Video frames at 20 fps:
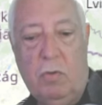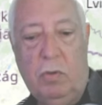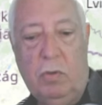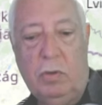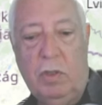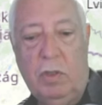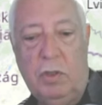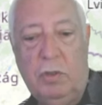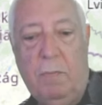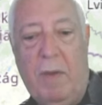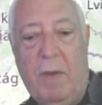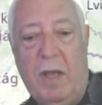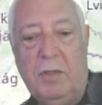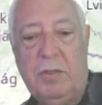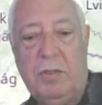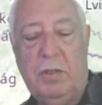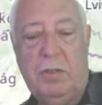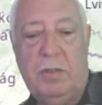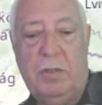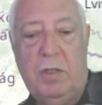Quanto às
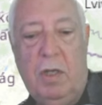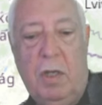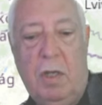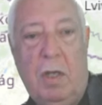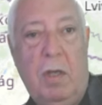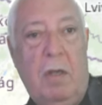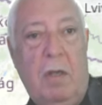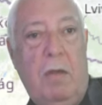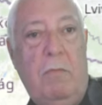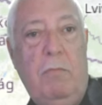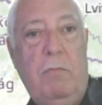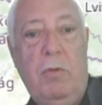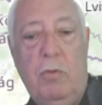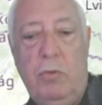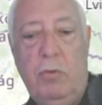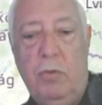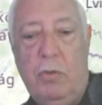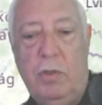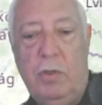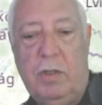baixas,
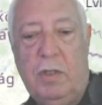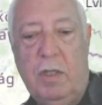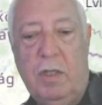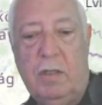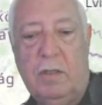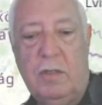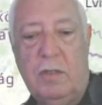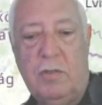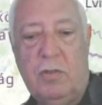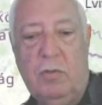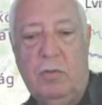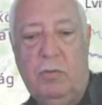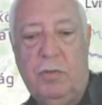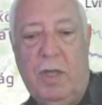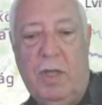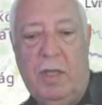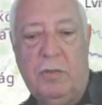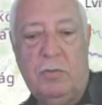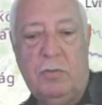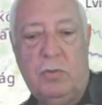1.080
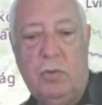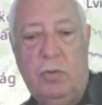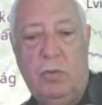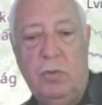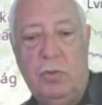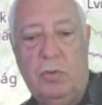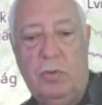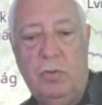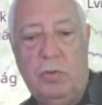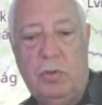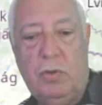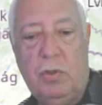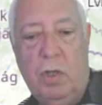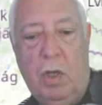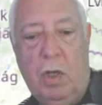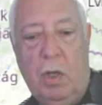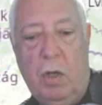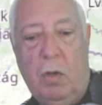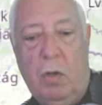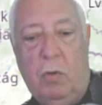soldados russos,
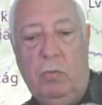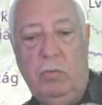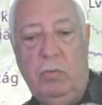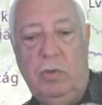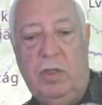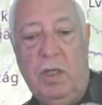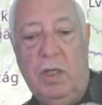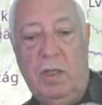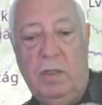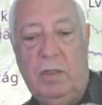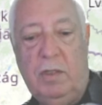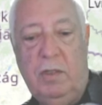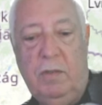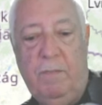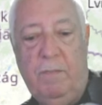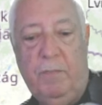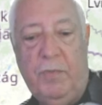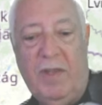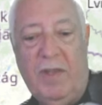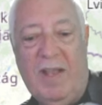um
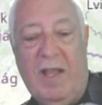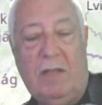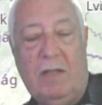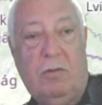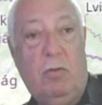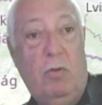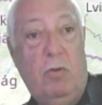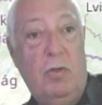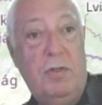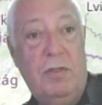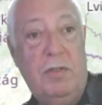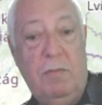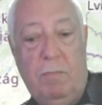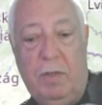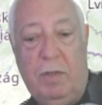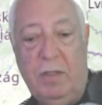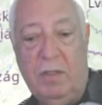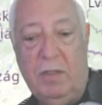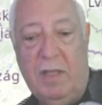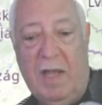tanque, 14
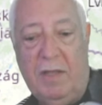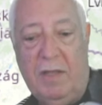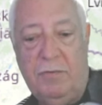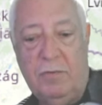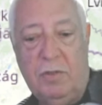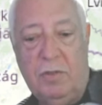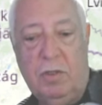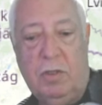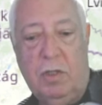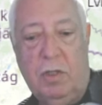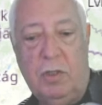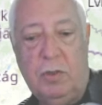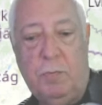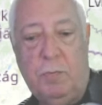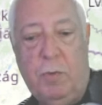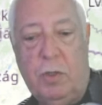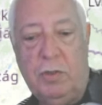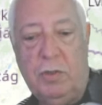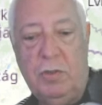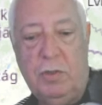blindados de
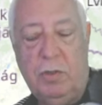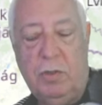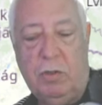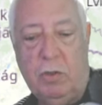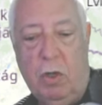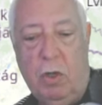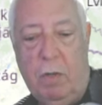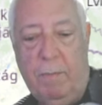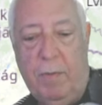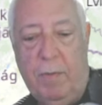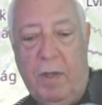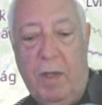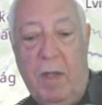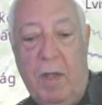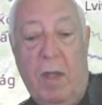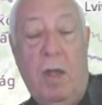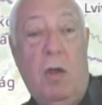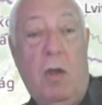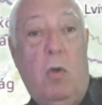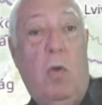transporte de tropa,
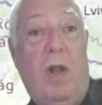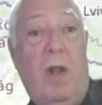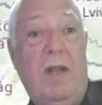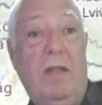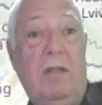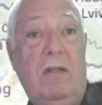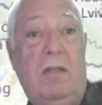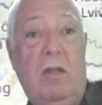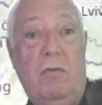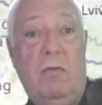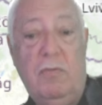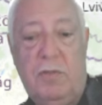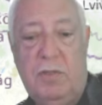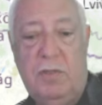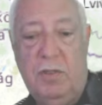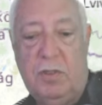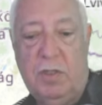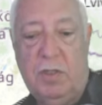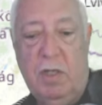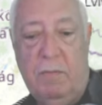41
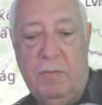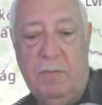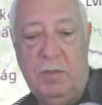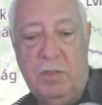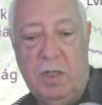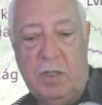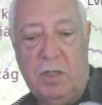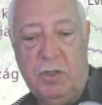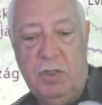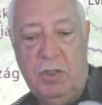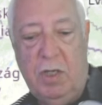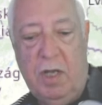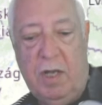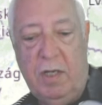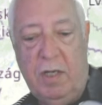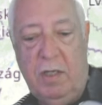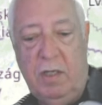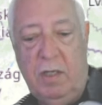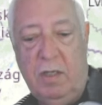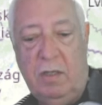sistemas de
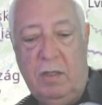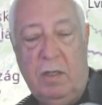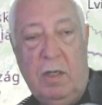artilharia,